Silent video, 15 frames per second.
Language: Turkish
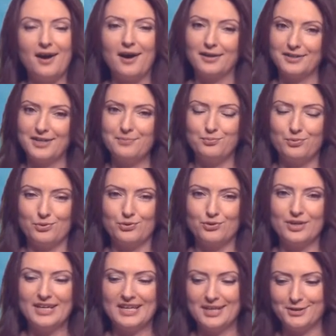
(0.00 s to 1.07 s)
Akrep
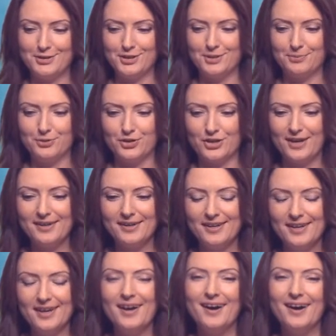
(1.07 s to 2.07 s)
Burcu'na geçiş yapacak.